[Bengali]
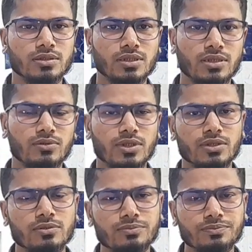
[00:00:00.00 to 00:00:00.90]
সালাম
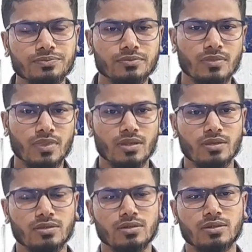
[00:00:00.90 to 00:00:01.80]
আলাইকুম
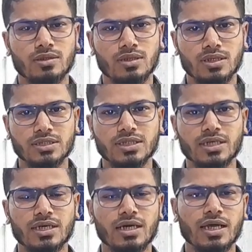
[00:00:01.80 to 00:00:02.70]

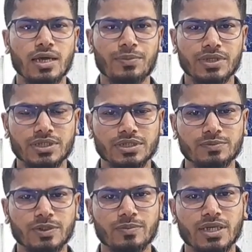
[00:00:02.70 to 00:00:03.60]
যারা হ্যাপাটাইটিস
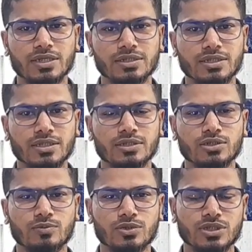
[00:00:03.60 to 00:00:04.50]
বি ভাইরাস ডিএনএ
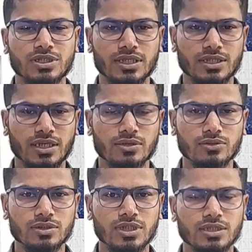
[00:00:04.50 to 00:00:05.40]
সম্বন্ধে জানতে
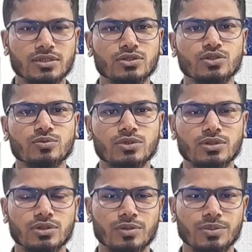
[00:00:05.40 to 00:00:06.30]
আগ্রহী তাদের জন্য
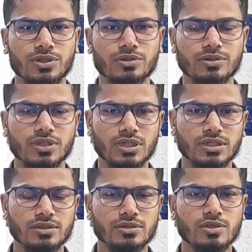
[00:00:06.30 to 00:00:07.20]
মূলত এই ভিডিওটি
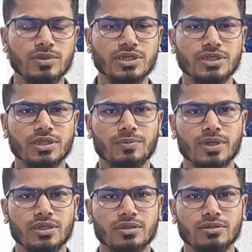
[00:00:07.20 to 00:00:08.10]
এছাড়া সবাই দেখতে পারেন